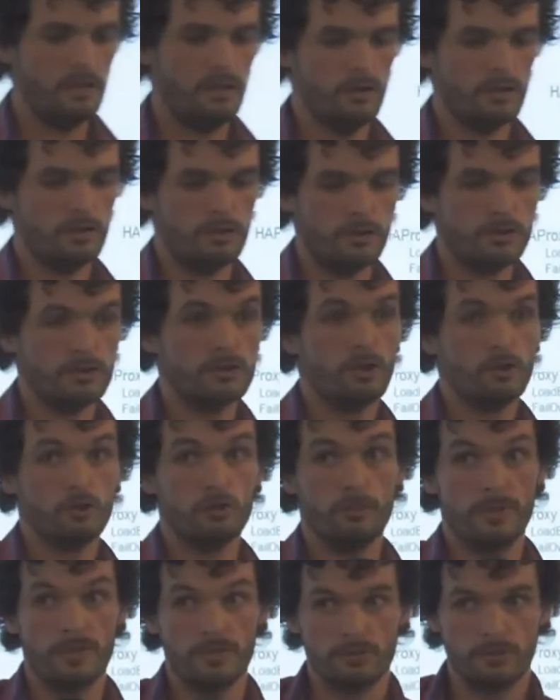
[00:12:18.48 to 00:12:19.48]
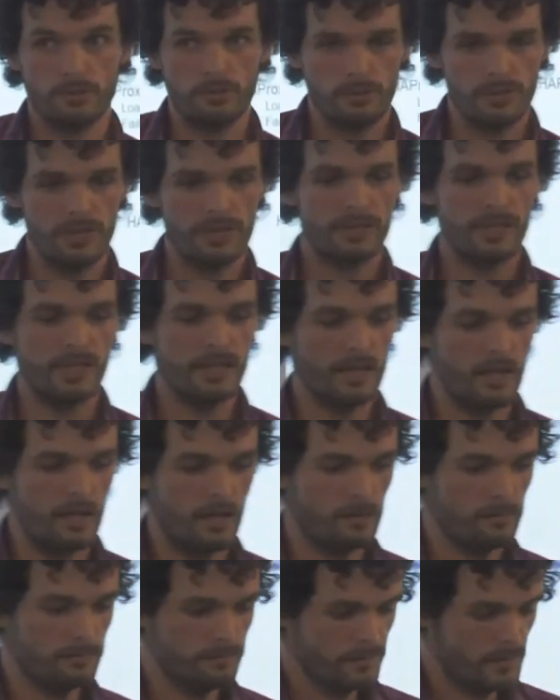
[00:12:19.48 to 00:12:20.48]
cluster de base de données
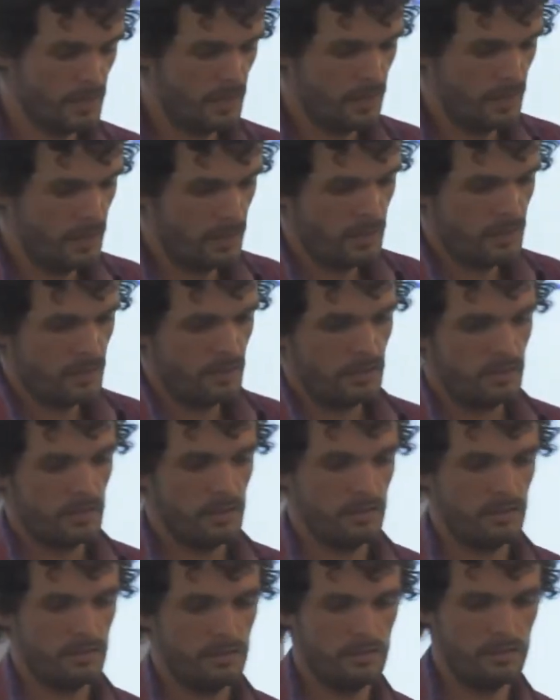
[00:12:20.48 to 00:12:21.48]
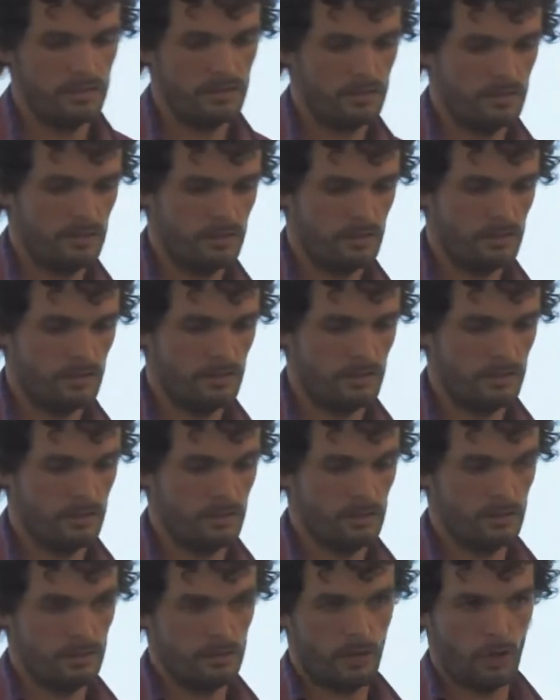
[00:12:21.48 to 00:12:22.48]
Galera.
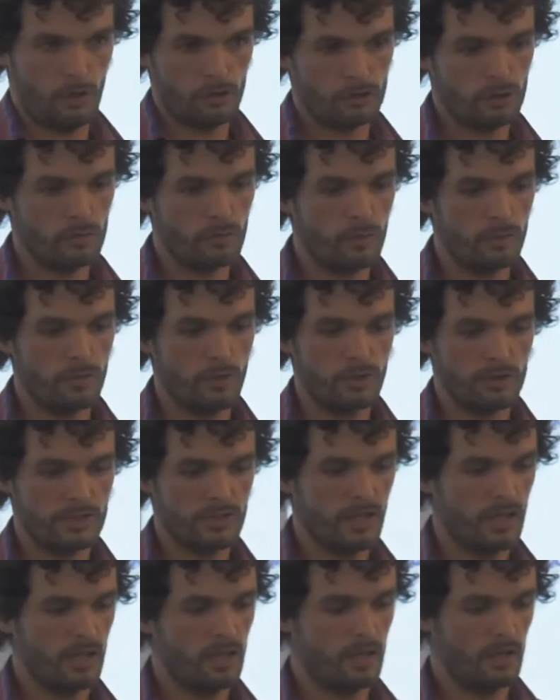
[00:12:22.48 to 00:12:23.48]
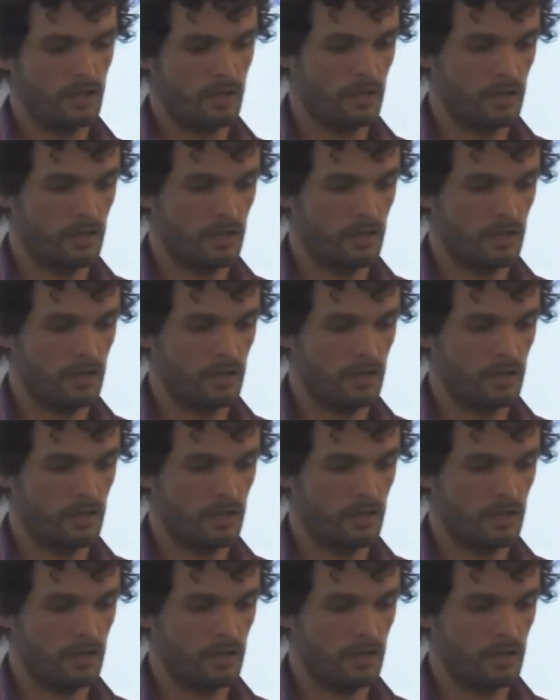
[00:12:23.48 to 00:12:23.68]
alors sur mon blog, il y a un